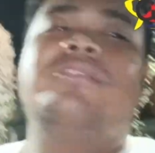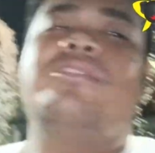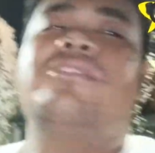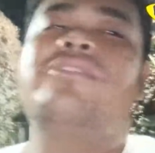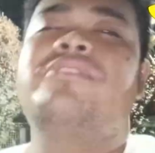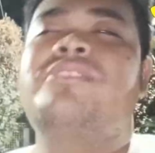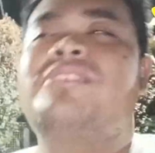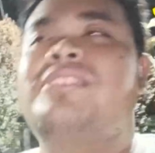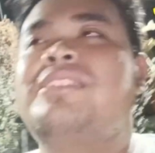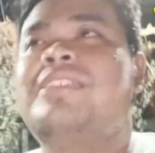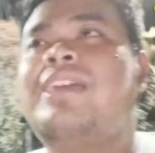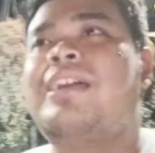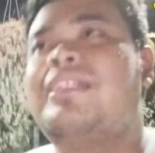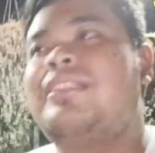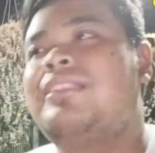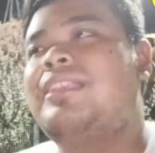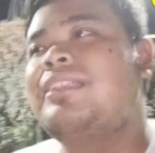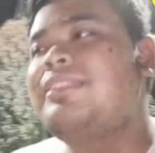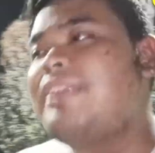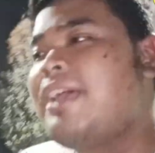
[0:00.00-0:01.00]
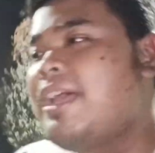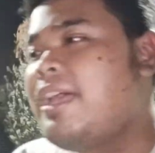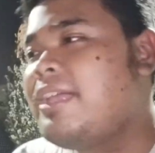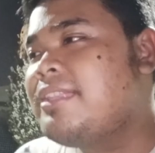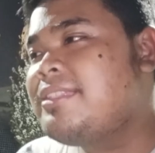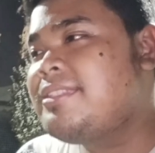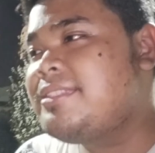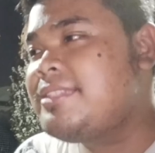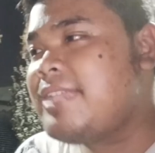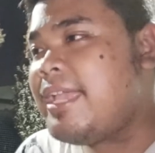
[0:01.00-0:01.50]
terus dia
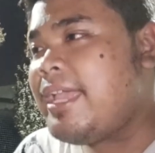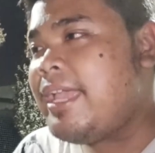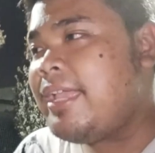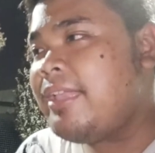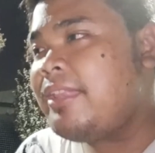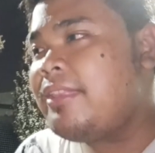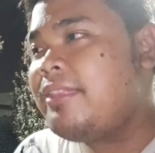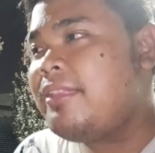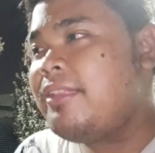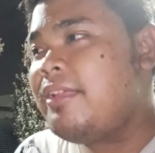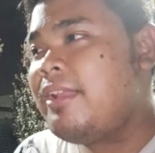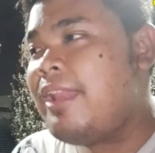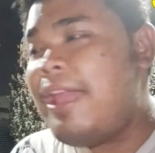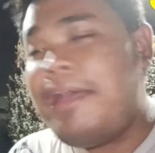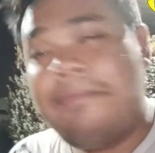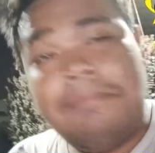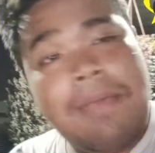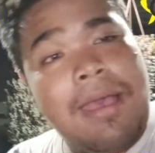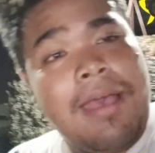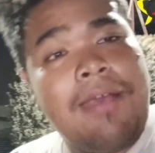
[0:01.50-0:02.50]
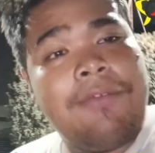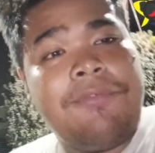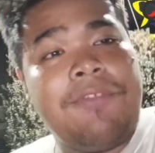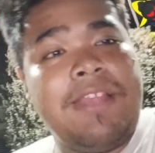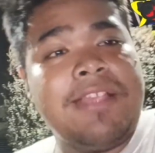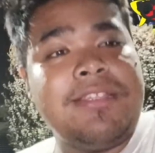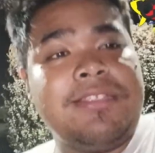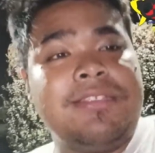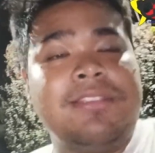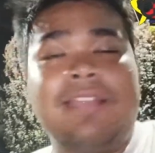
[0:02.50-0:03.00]
kita cek lama
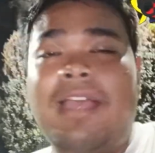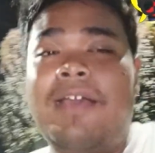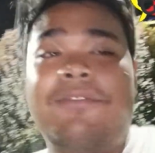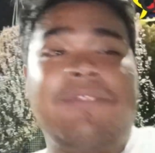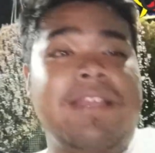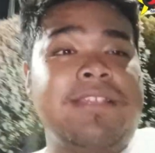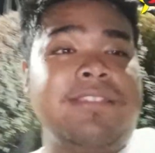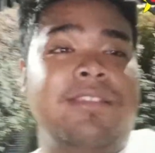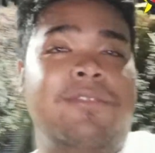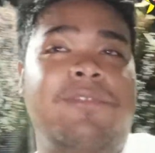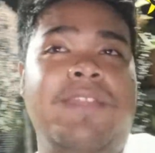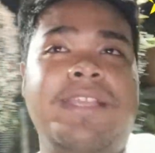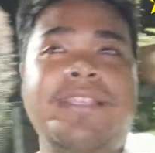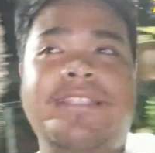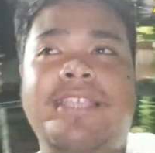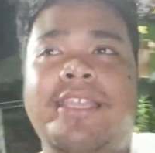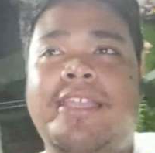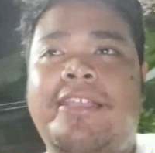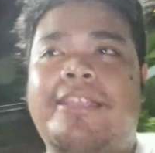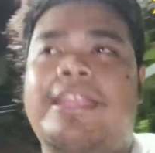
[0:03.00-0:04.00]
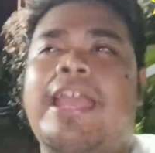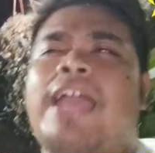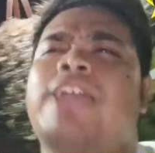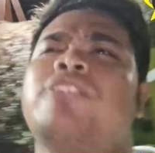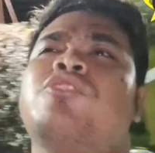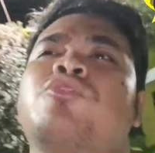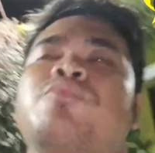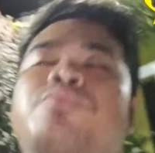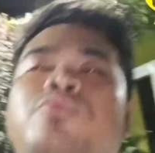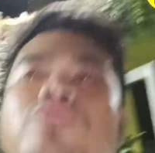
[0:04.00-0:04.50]
flash nggak flashing flashing ya
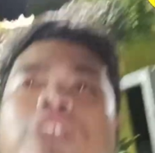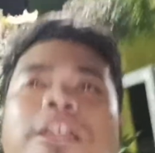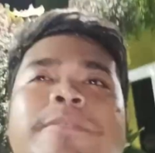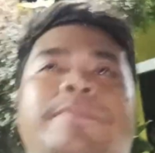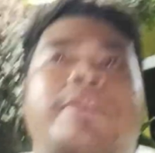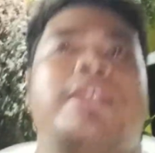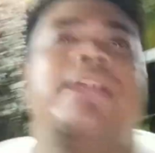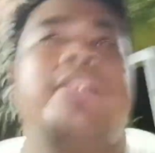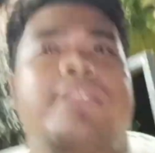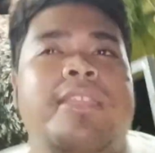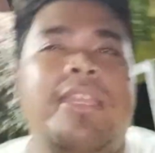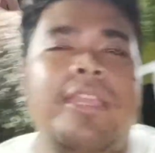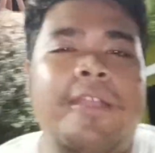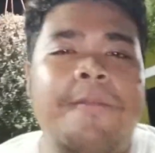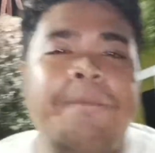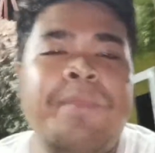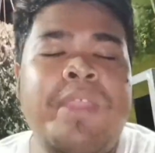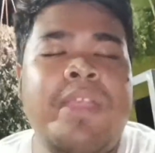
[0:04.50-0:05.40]
itu bukan berarti